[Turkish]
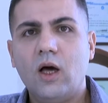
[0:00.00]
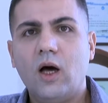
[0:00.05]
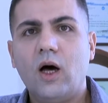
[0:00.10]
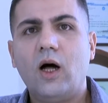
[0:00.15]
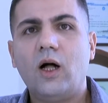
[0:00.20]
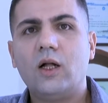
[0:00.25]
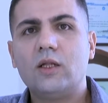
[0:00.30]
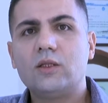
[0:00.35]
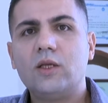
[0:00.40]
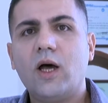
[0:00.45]

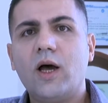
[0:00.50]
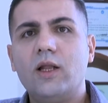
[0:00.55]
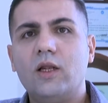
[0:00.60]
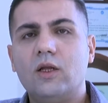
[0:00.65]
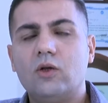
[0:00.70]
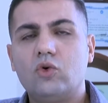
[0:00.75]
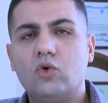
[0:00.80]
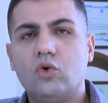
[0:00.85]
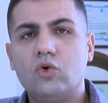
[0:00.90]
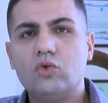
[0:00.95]
6
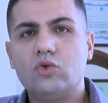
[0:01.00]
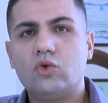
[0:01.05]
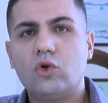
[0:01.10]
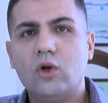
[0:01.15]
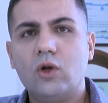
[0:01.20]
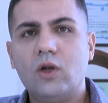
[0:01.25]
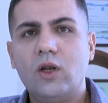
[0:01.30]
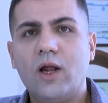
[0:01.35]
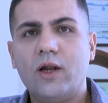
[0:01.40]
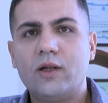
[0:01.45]
aylık
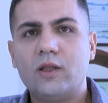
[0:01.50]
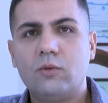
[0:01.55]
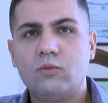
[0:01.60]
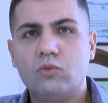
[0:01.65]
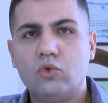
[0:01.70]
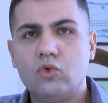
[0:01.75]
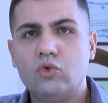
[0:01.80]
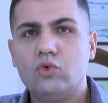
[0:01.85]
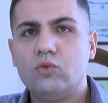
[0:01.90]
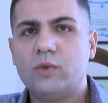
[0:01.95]
kontrollerde
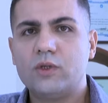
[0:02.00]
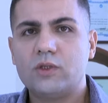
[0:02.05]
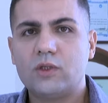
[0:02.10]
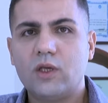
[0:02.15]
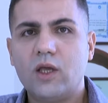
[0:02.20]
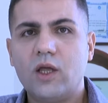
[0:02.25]
bulunması